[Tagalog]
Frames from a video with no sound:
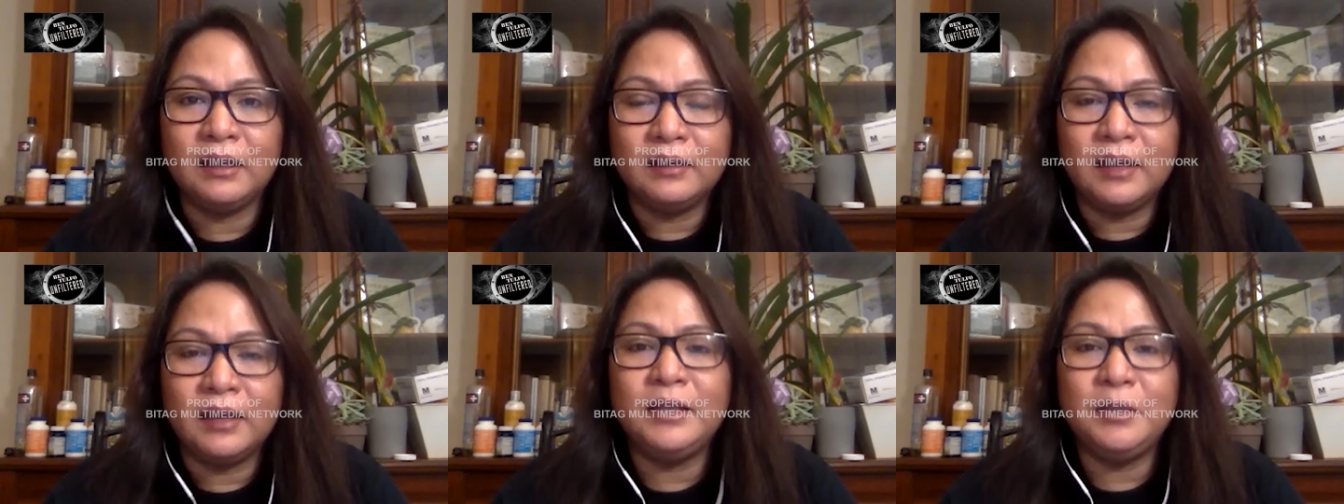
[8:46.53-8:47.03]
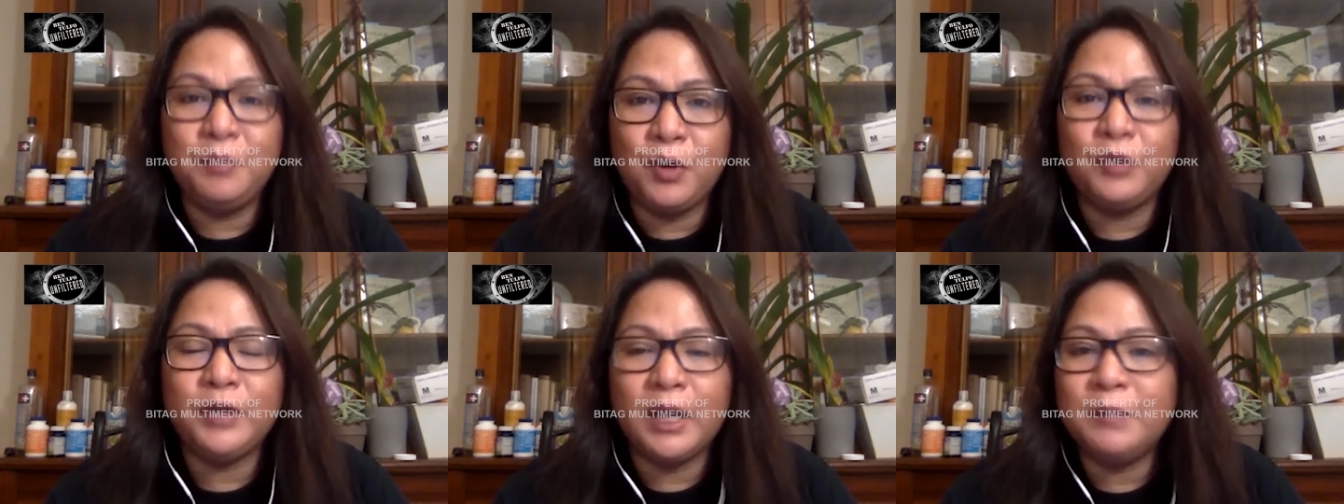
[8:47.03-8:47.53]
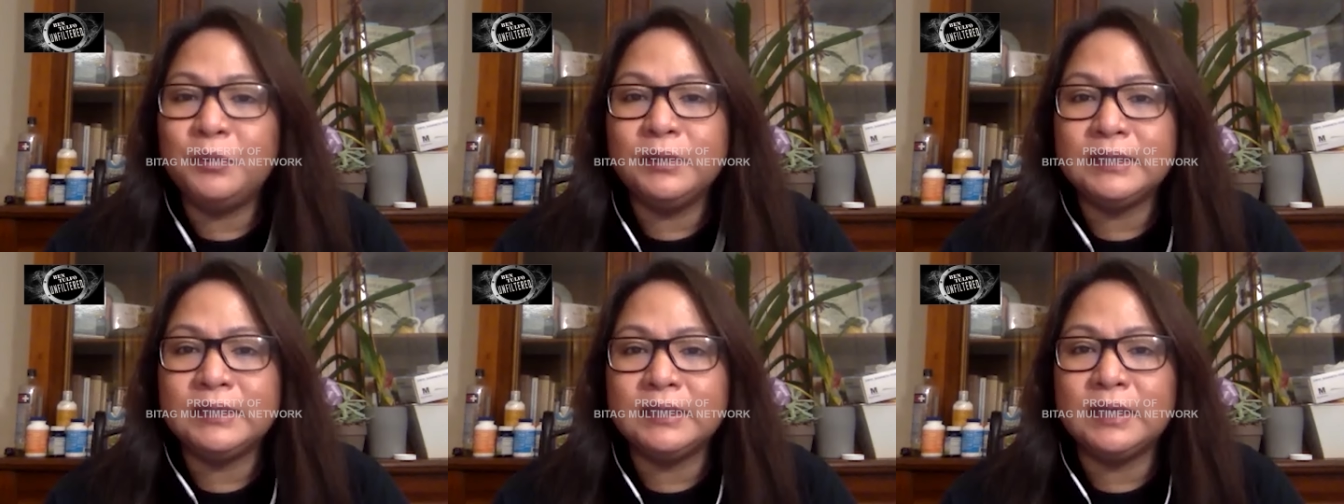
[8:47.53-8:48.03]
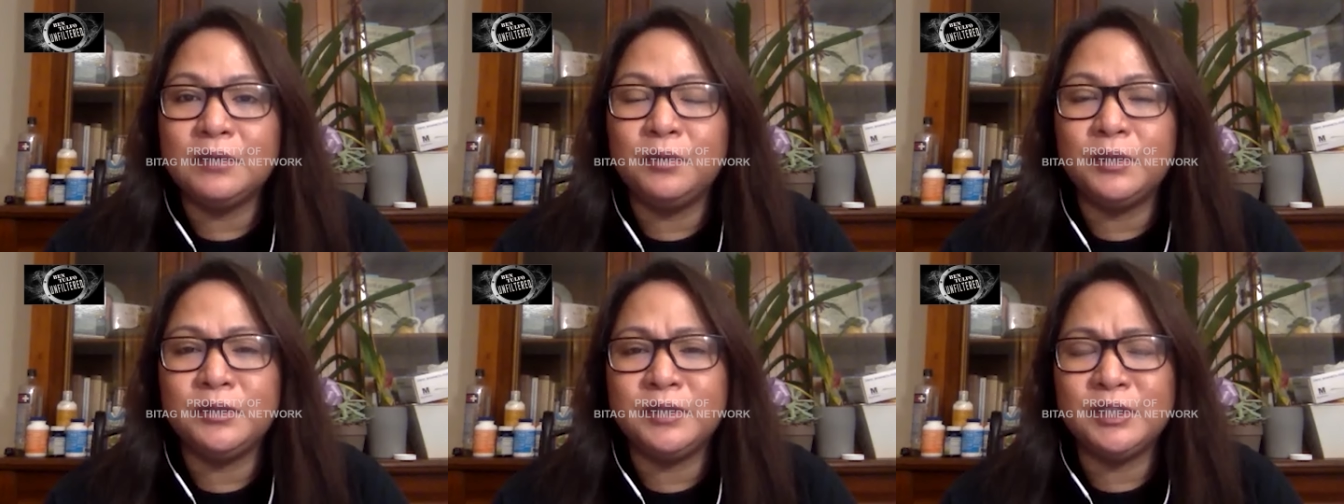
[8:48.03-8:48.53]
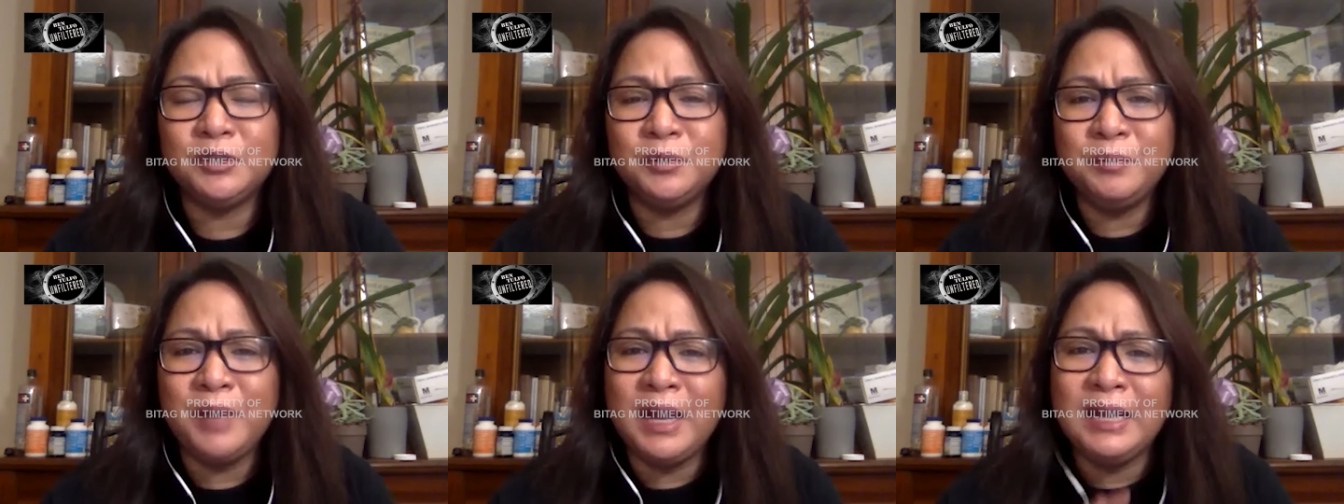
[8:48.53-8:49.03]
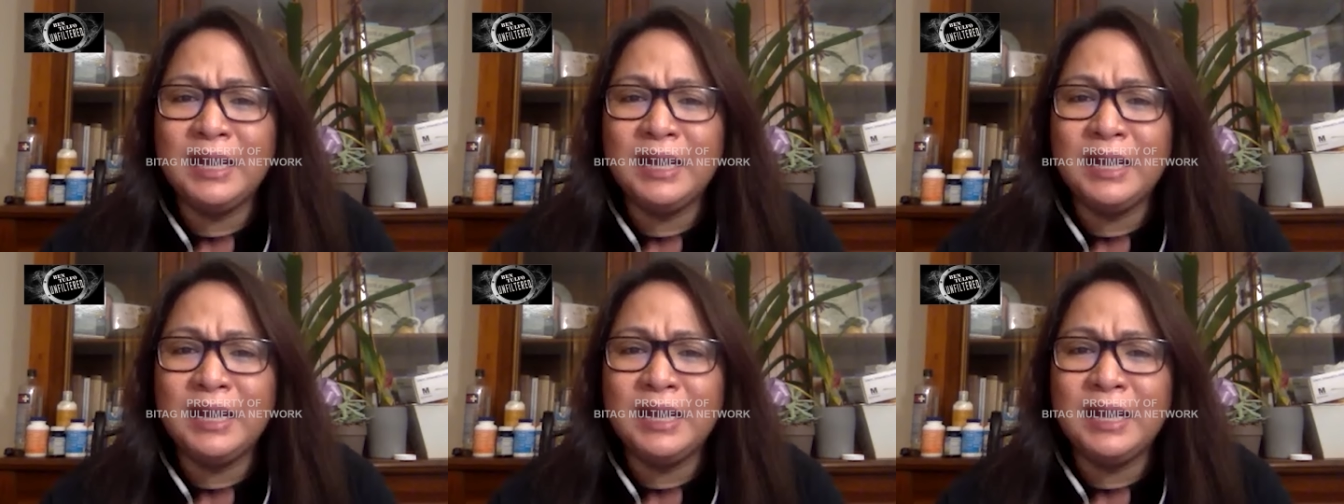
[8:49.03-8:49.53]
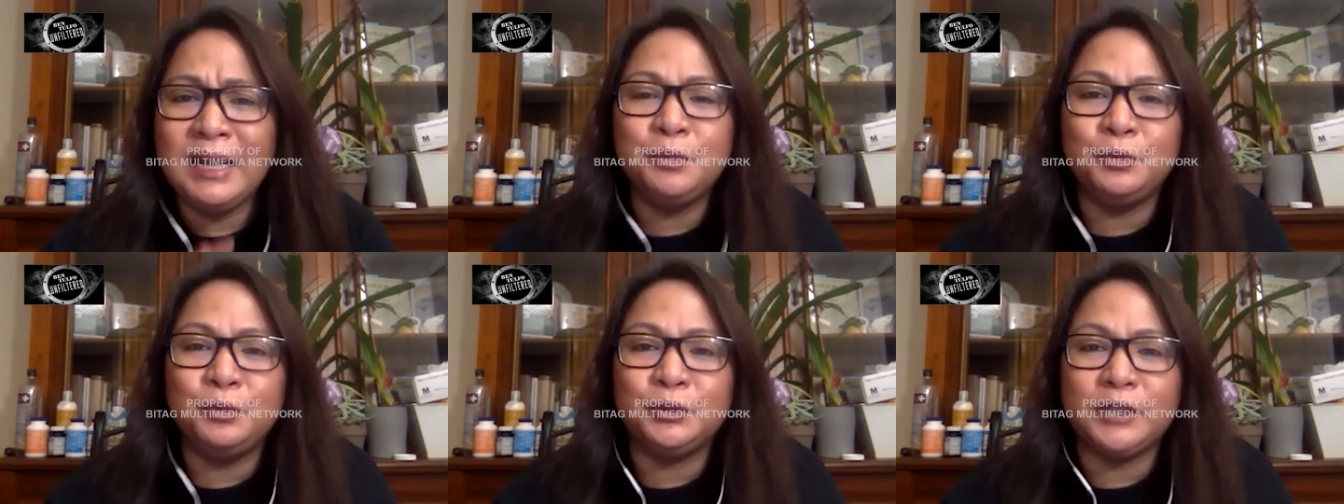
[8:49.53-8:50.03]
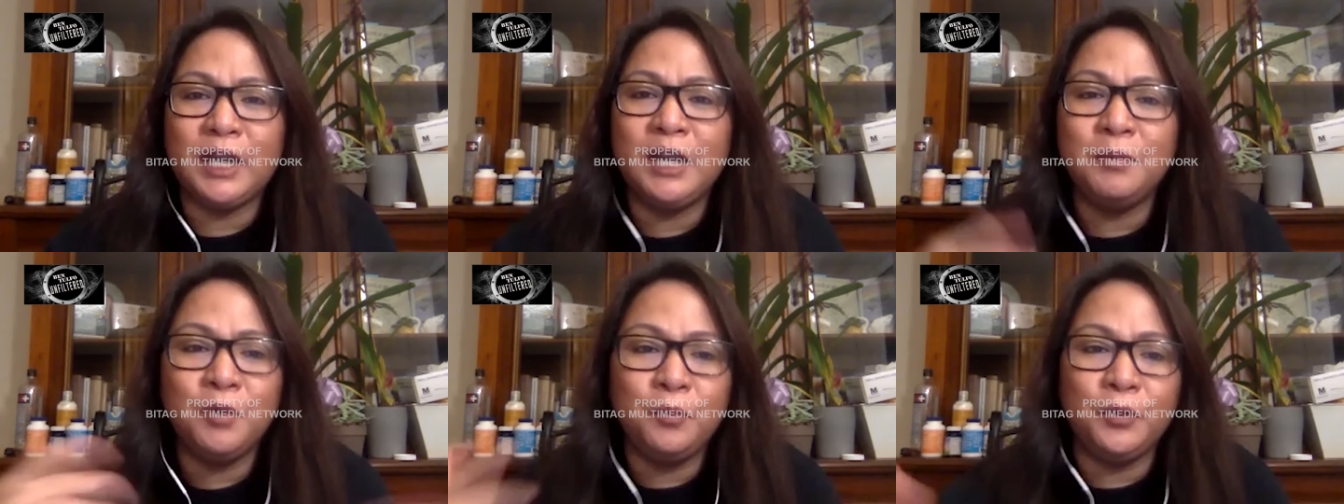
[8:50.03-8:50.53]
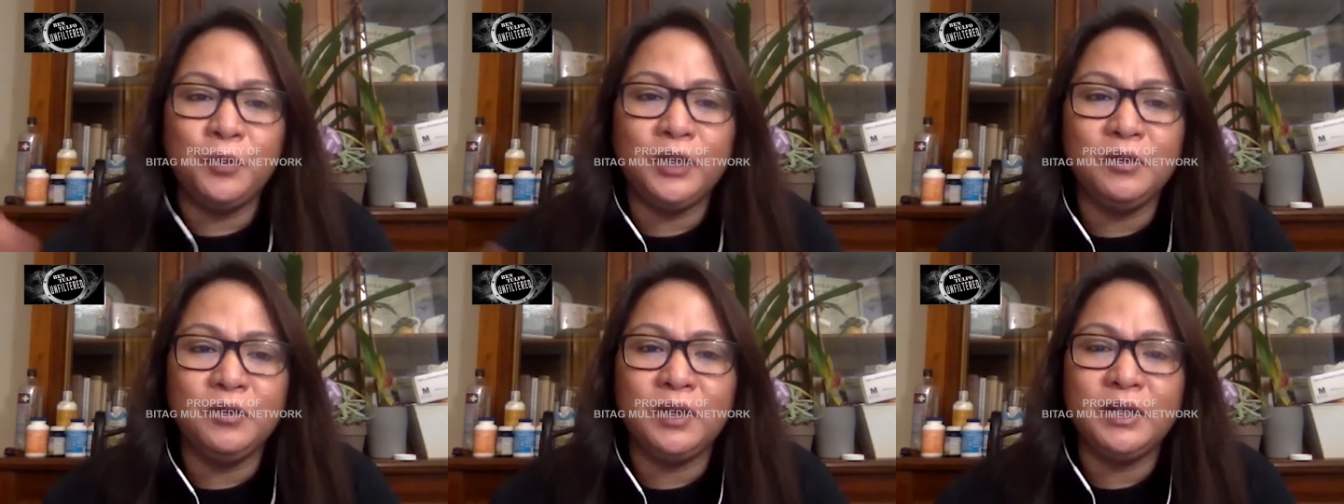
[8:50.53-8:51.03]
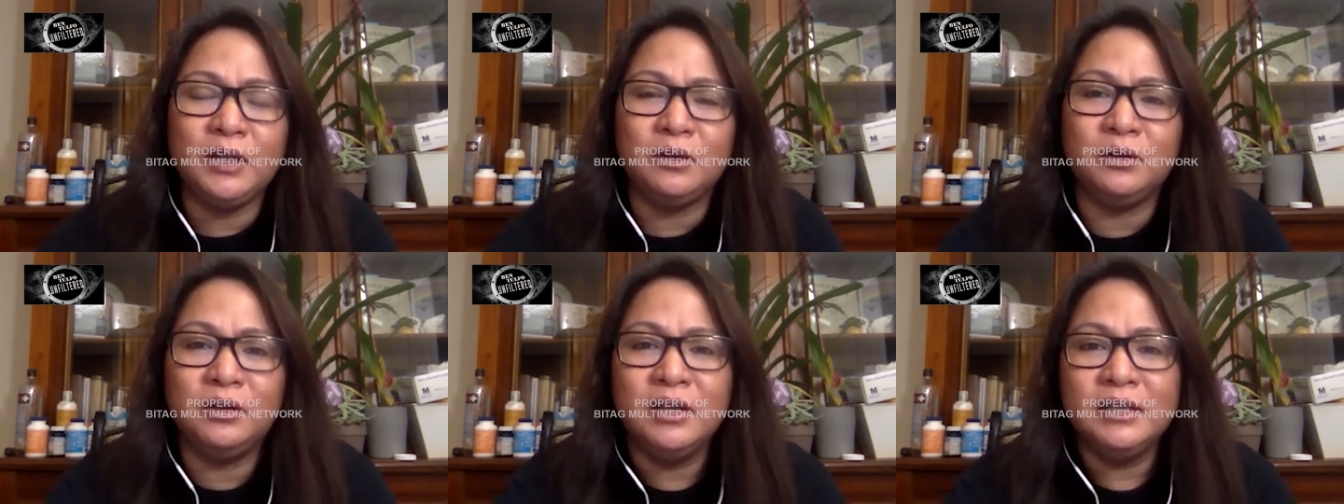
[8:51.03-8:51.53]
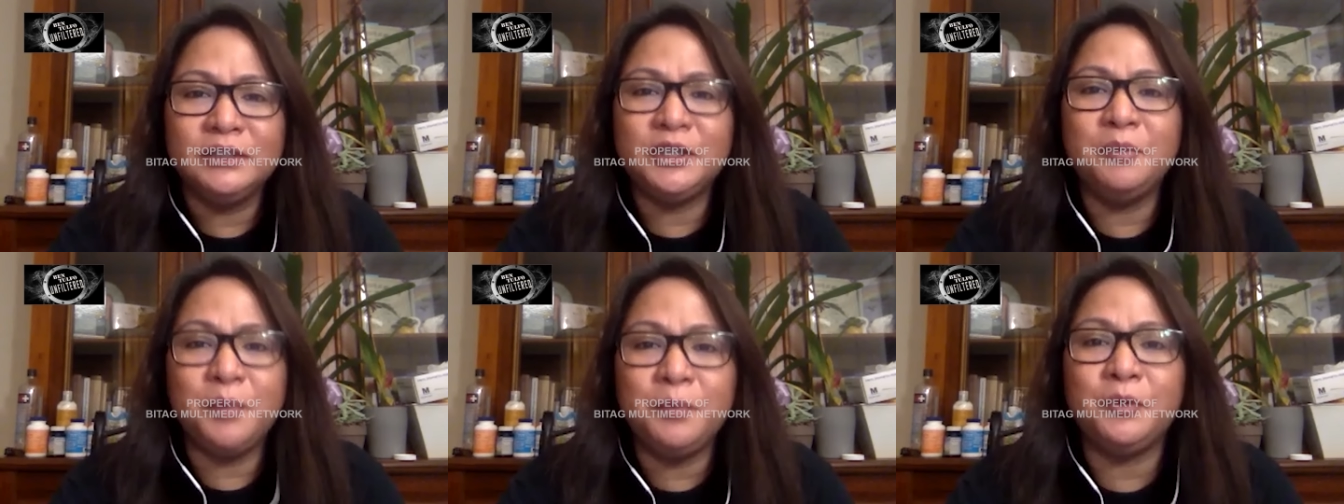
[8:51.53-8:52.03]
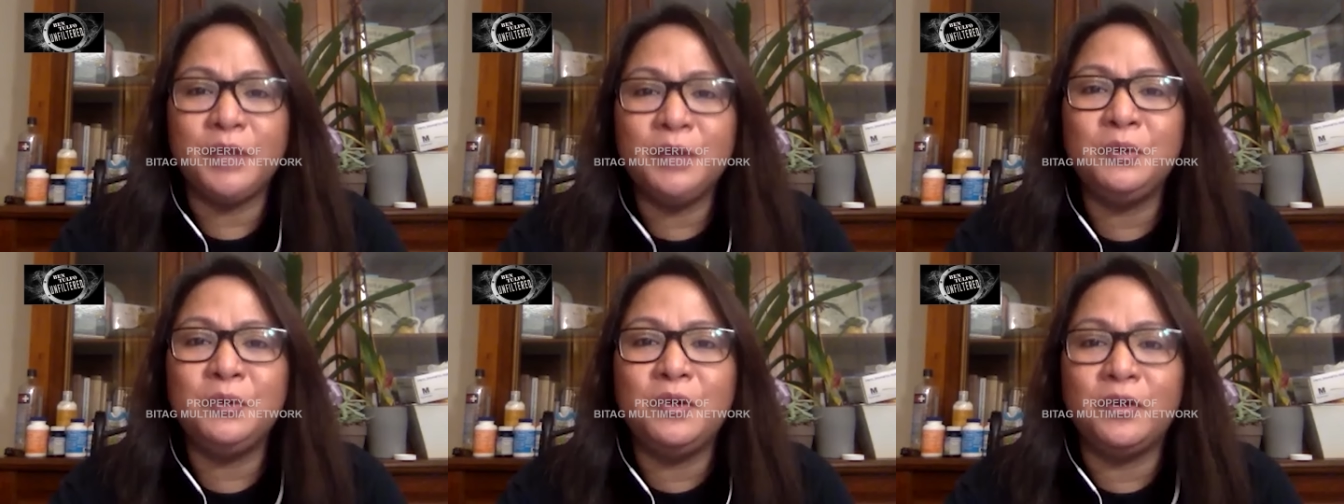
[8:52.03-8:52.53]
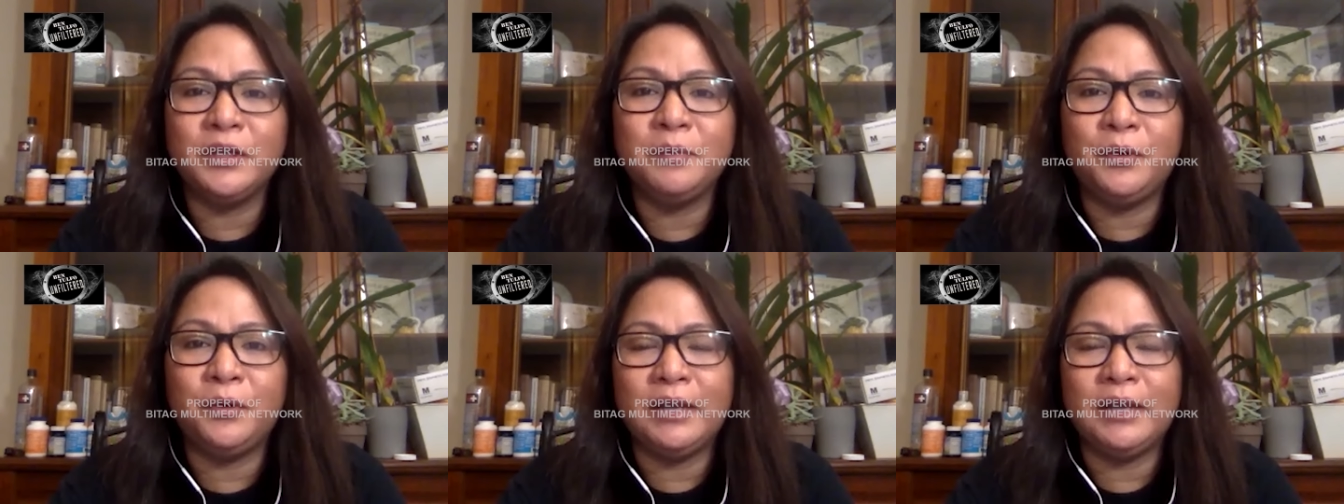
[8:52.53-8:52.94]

Eh, hindi po ako nakapunta sa graduation niya. So, yung mga ganong sitwasyon po, siya, alam ko po na yung anak ko, syempre po, naglulungin po ng